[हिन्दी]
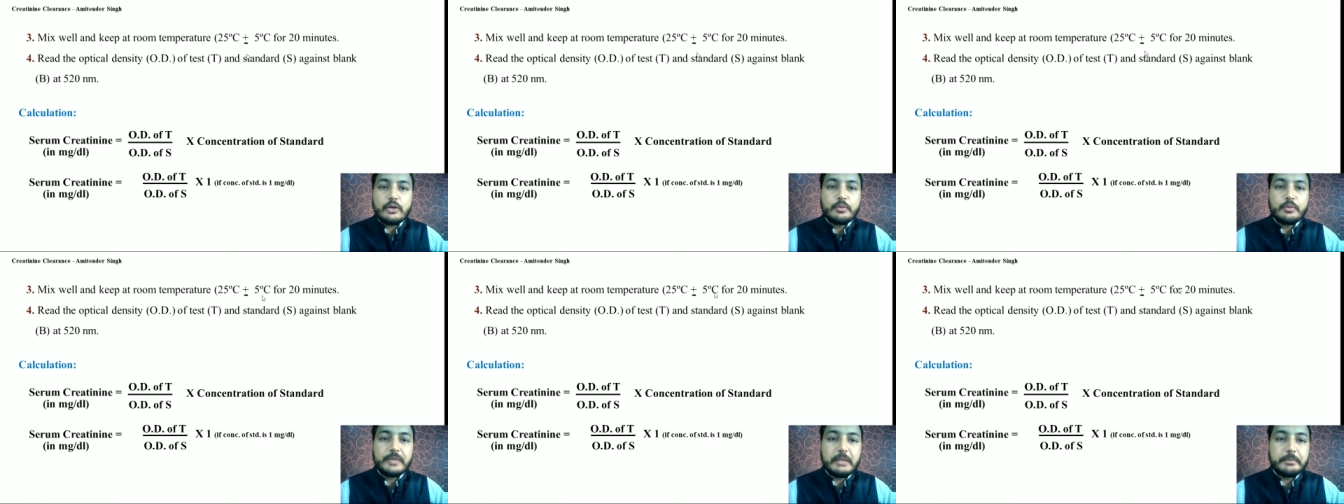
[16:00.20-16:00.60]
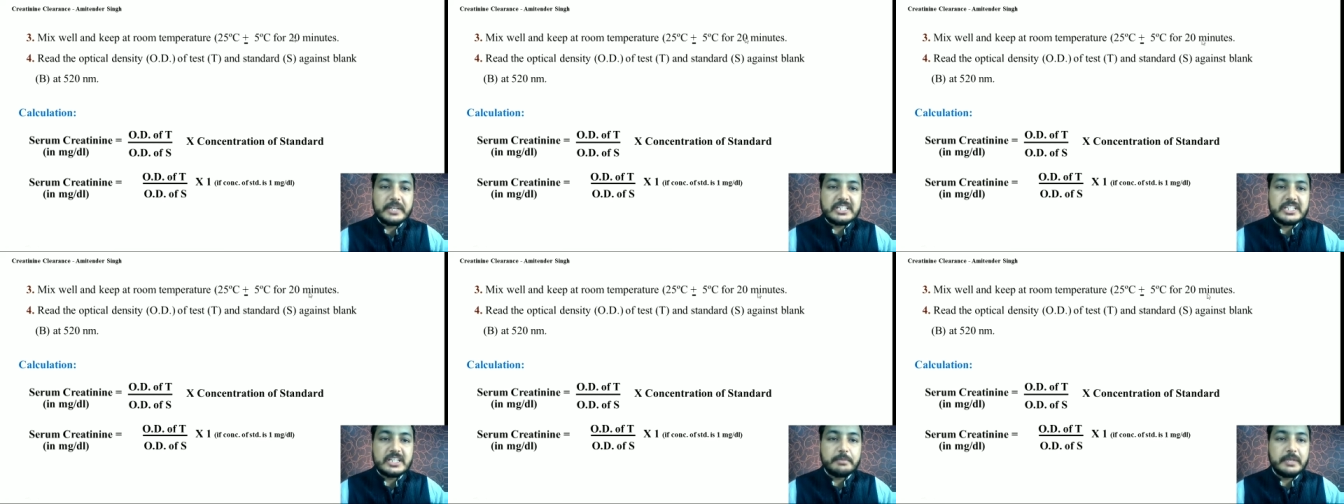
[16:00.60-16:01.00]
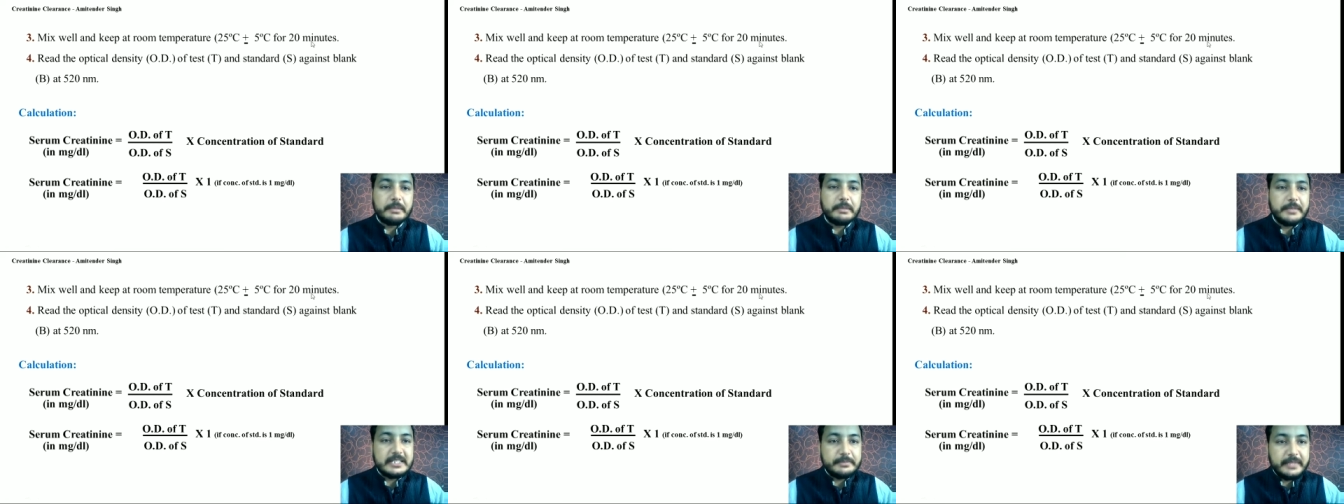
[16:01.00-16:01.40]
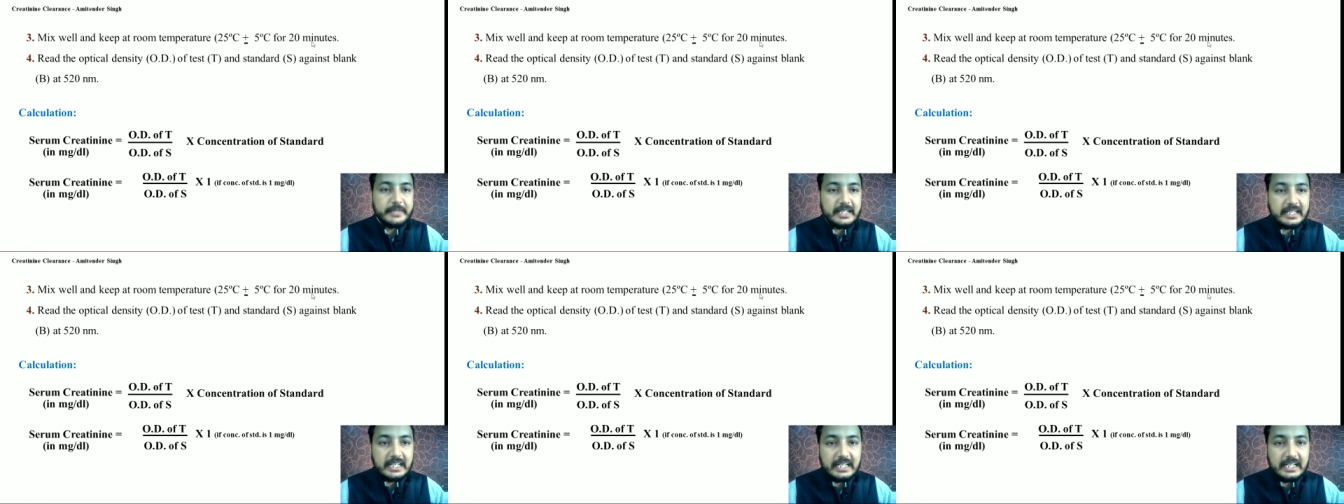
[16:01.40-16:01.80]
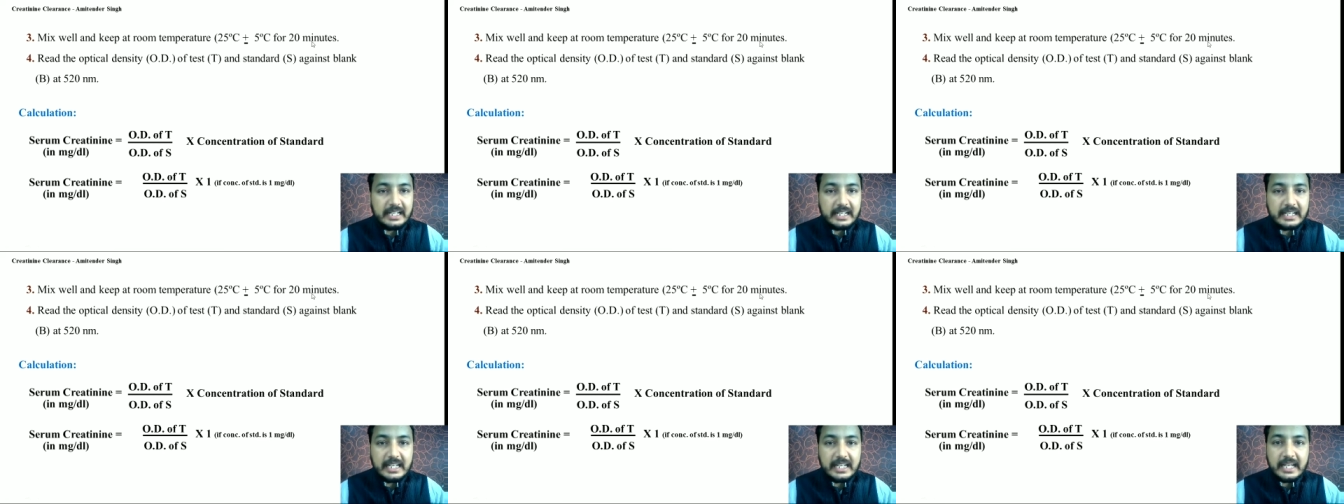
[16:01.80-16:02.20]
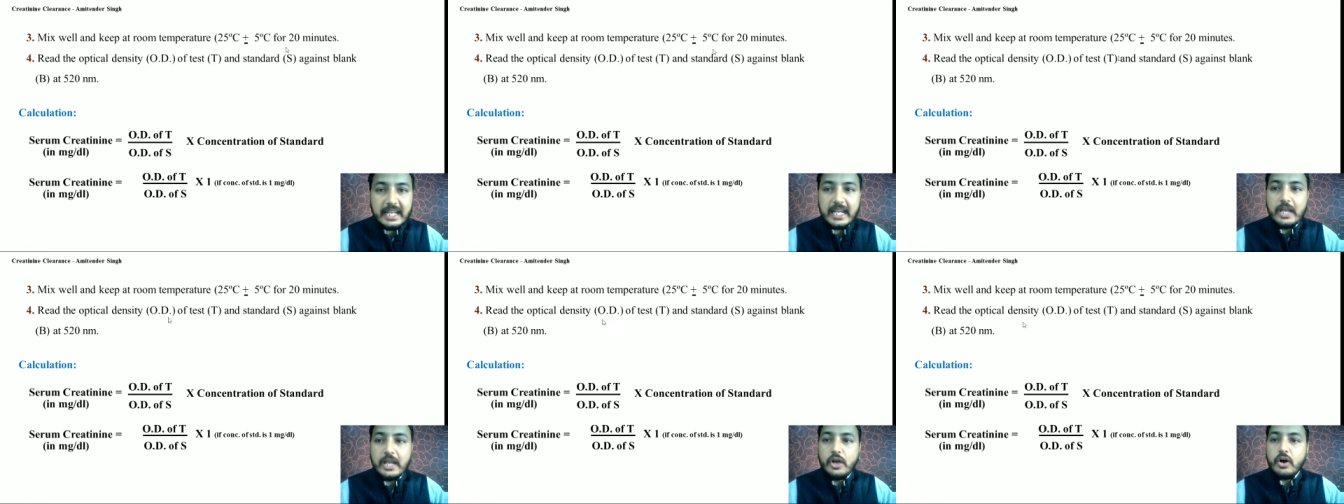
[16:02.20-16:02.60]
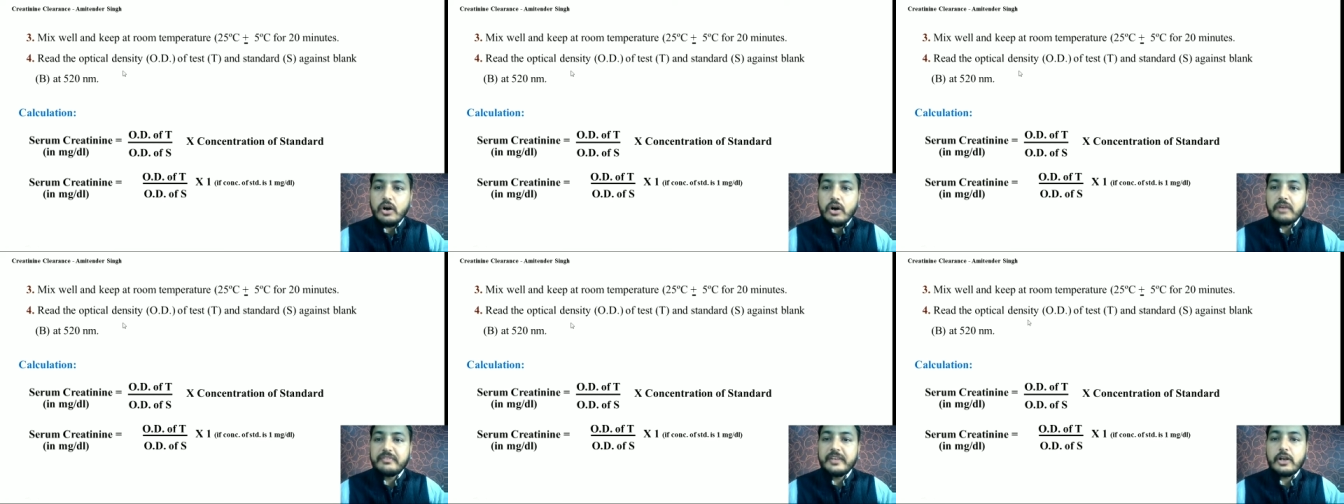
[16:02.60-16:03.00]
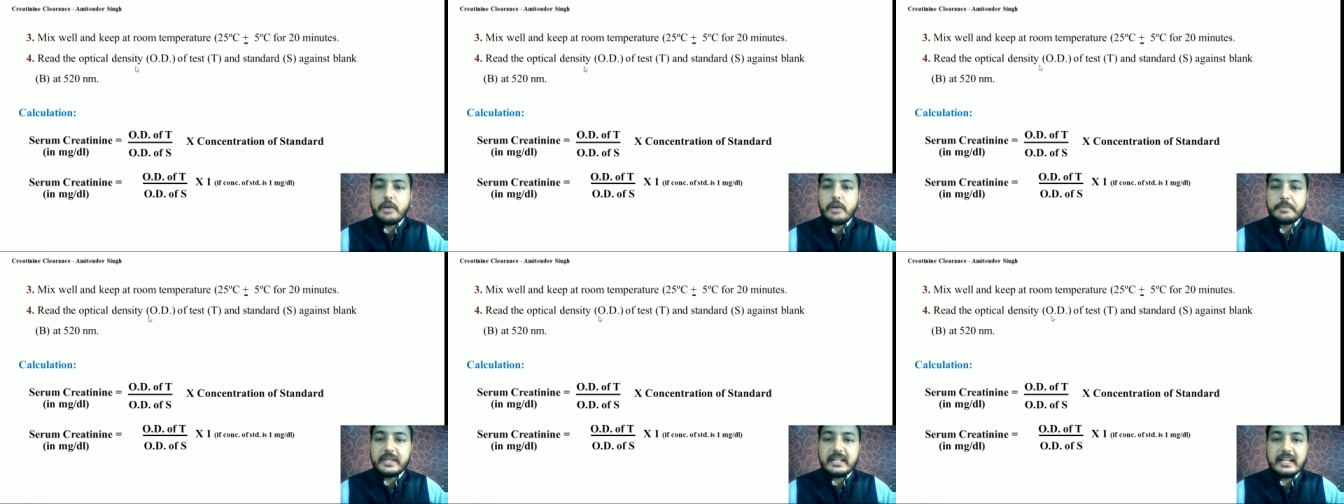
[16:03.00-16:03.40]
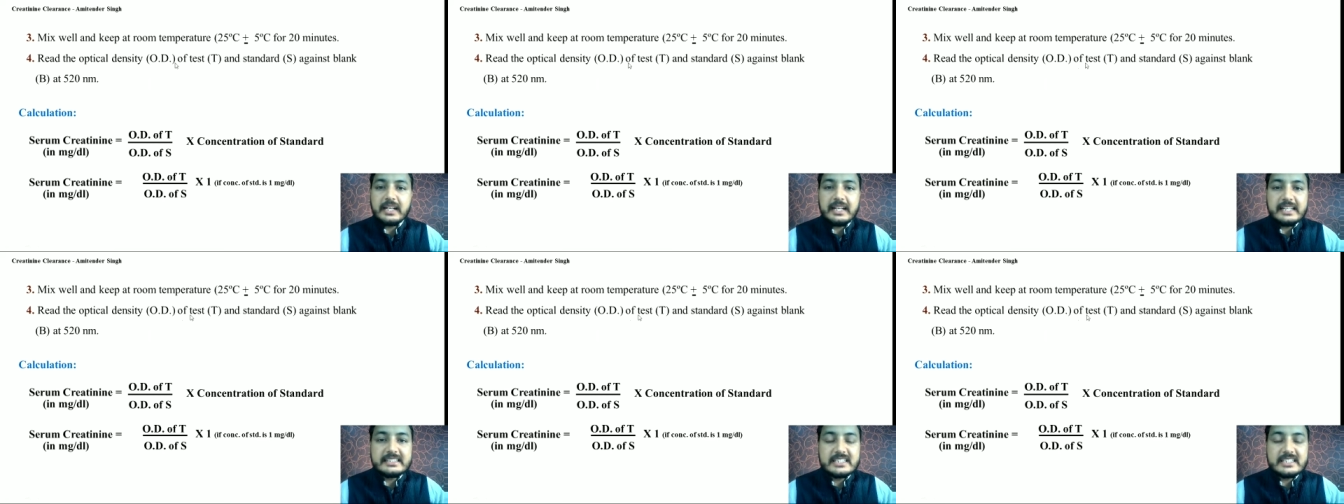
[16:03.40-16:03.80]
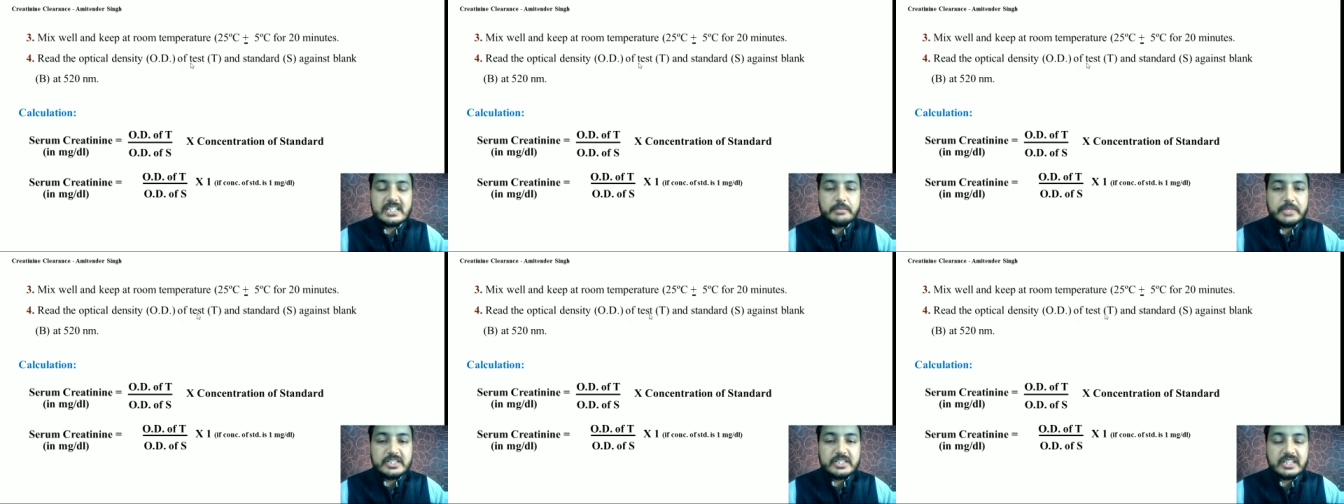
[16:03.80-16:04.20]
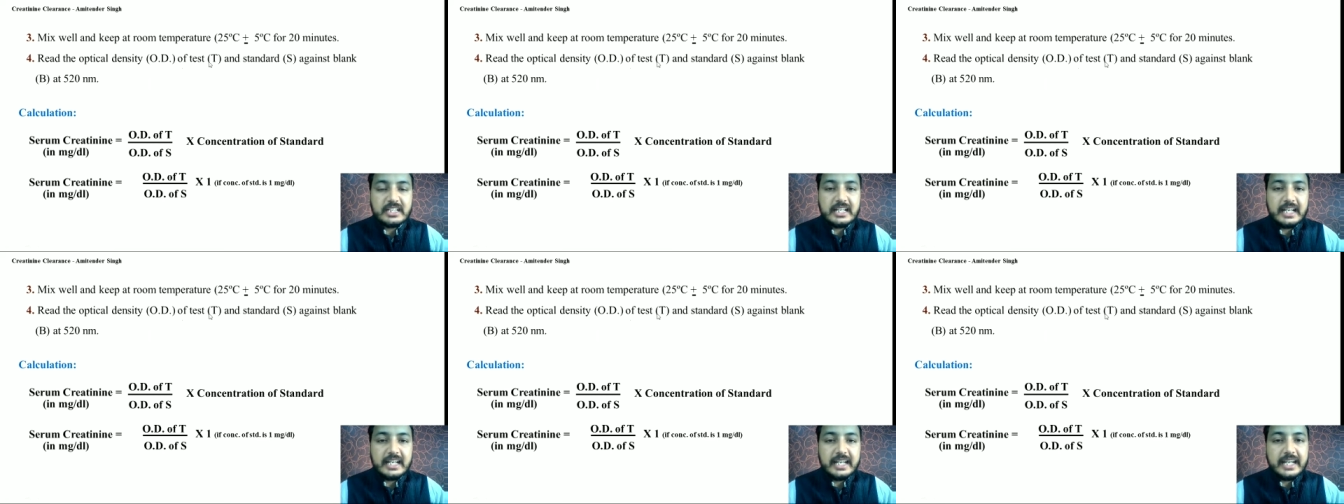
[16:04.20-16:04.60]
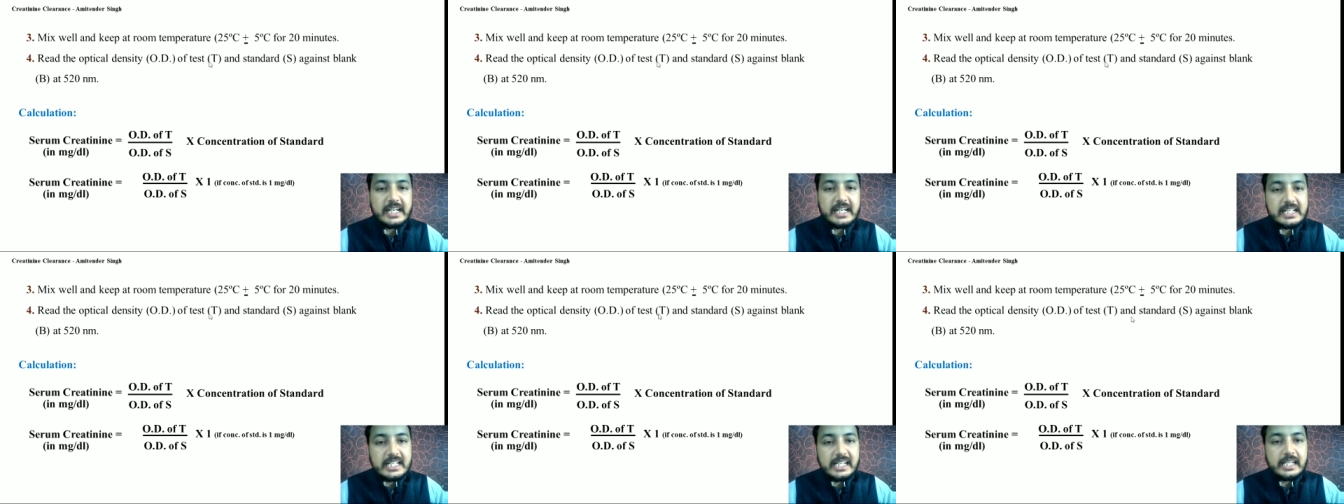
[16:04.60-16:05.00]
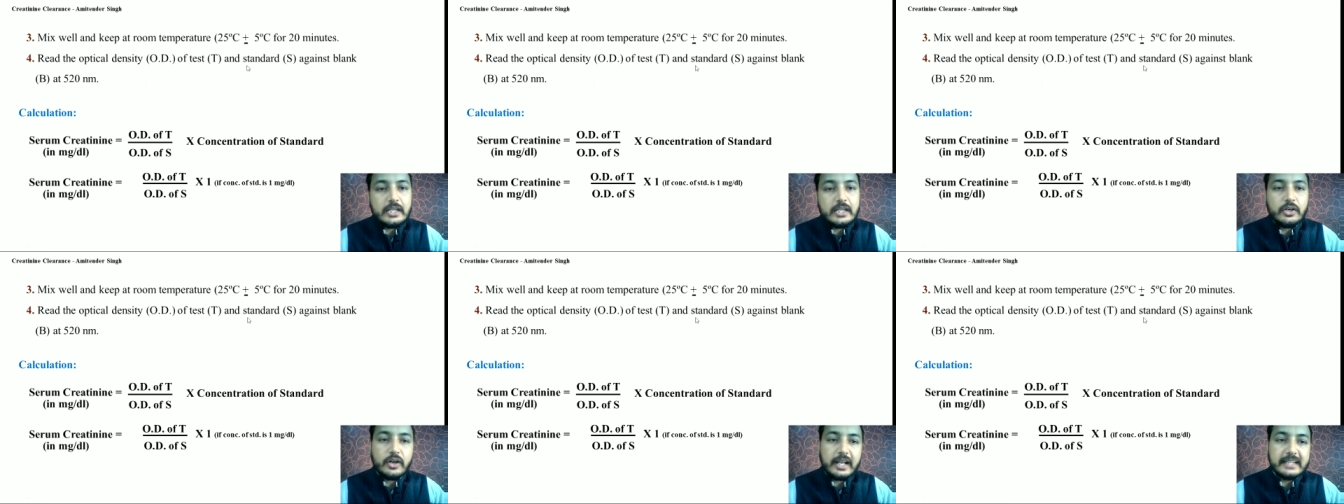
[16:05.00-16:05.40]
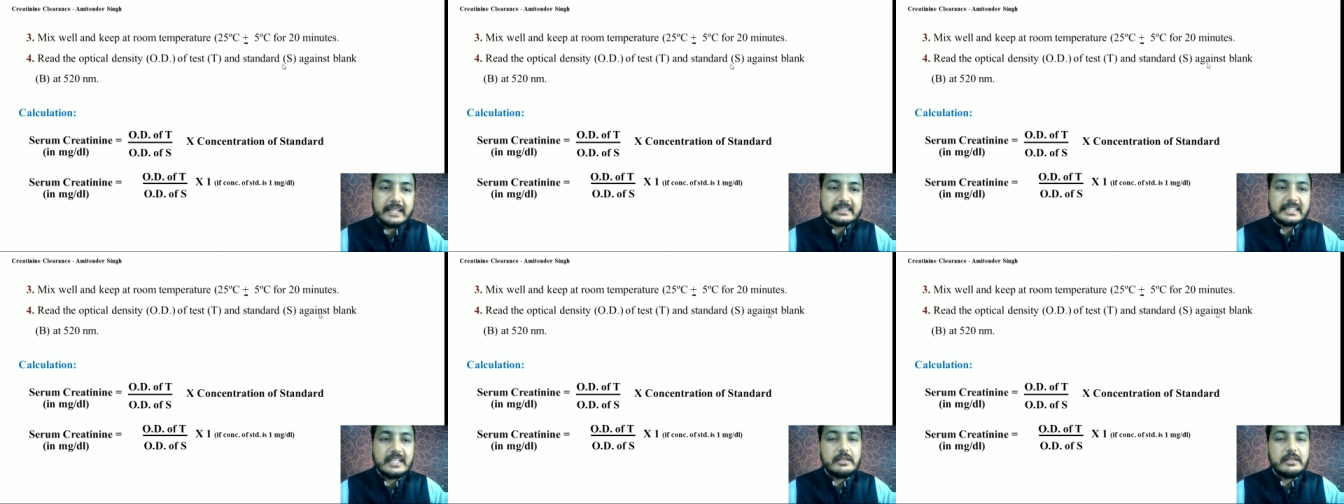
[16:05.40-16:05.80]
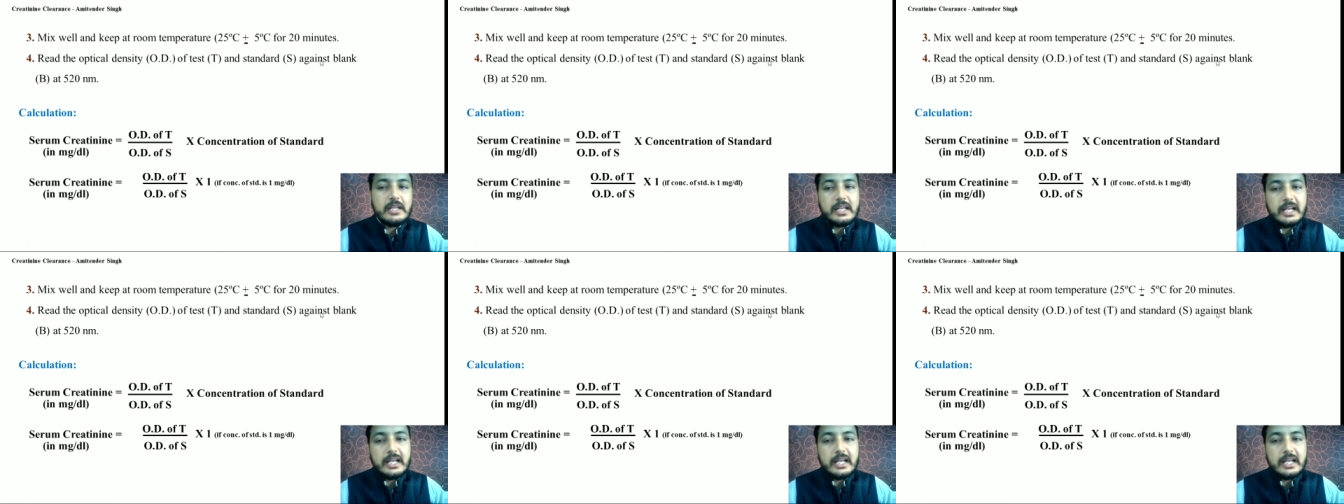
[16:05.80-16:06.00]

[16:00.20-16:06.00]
रूम टेम्परेचर पर 20 मिनट के लिए रखेंगे और फिर ऑप्टिकल डेंसिटी मेजर करेंगे टी की और एस की